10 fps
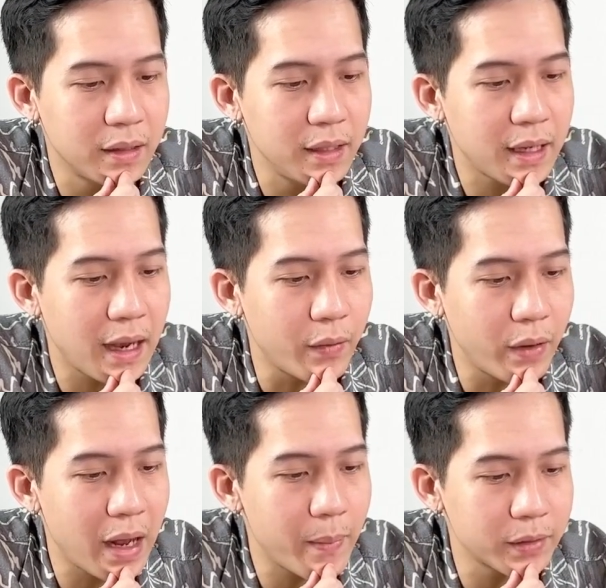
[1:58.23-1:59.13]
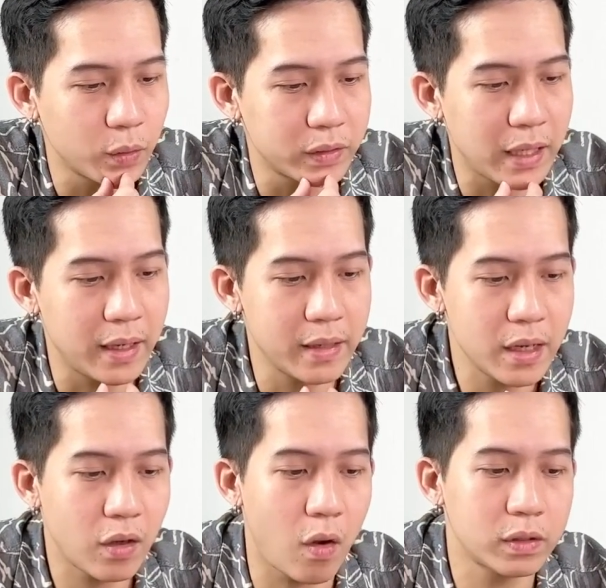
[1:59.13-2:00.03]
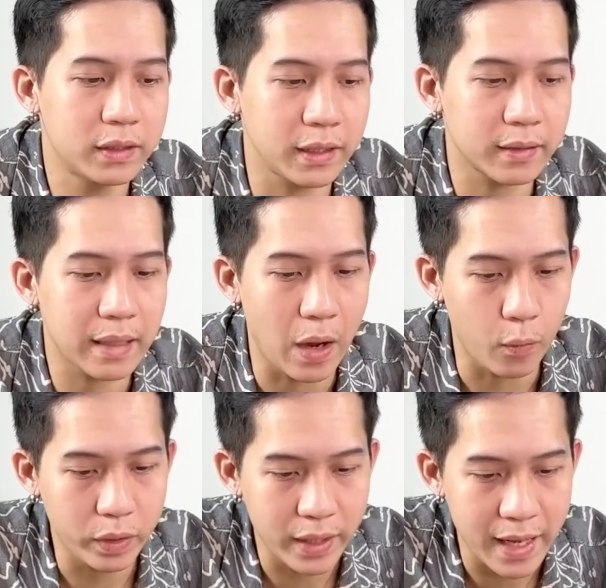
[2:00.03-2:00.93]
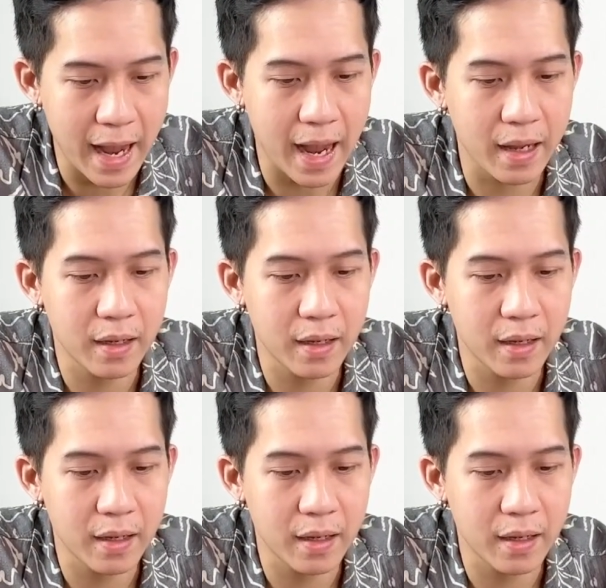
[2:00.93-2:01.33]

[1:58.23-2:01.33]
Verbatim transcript: ที่จะหันเวลามาสนใจในเรื่องของจิตวิทยา